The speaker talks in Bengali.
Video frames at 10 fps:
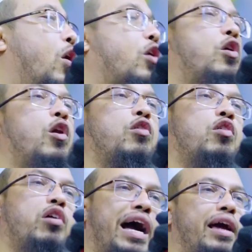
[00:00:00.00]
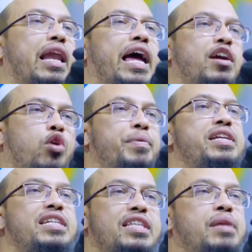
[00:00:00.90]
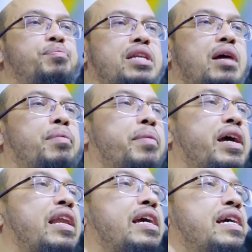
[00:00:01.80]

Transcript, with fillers: লক্ষ লক্ষ লাইক কমেন্টে যে তৃপ্তিটা পাবেন